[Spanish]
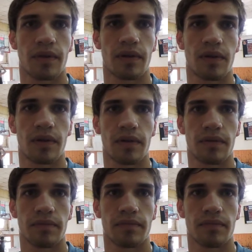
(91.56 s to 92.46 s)
Me imagino
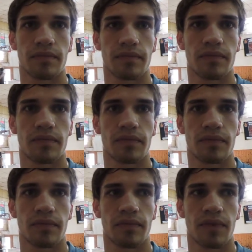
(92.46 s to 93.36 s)
que es distinto jugar
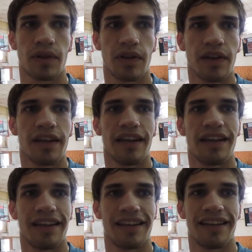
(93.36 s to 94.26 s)
así, ¿no?
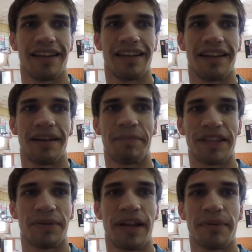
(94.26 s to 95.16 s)
Eh,
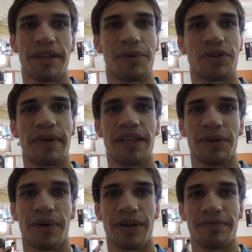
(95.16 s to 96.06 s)
particularmente es mucho más lindo
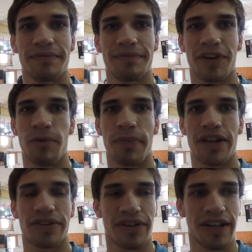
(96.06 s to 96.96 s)
jugar con, con
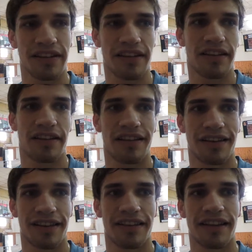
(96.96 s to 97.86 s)
personas
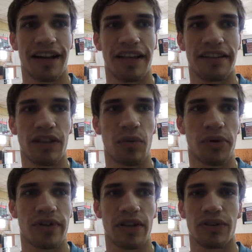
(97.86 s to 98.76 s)
que te están alentando,
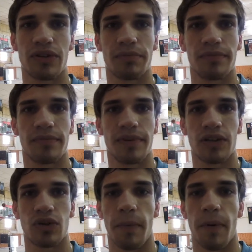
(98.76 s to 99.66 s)
apoyando a
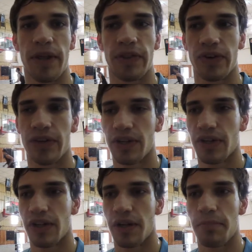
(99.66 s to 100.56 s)
todo momento.
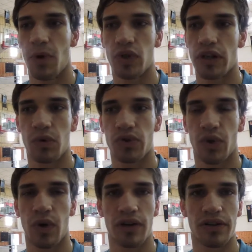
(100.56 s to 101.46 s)
Me gusta mucho
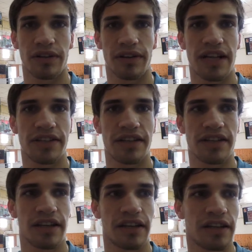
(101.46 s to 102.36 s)
jugar con cancha
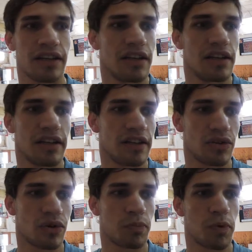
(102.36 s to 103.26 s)
llena y
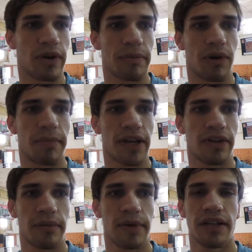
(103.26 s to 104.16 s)
yo supongo que mis compañeros
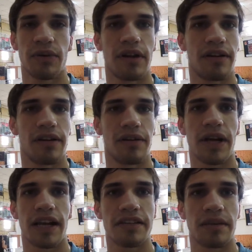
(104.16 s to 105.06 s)
también y una, una
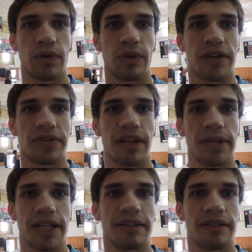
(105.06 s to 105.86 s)
clase de motivación también.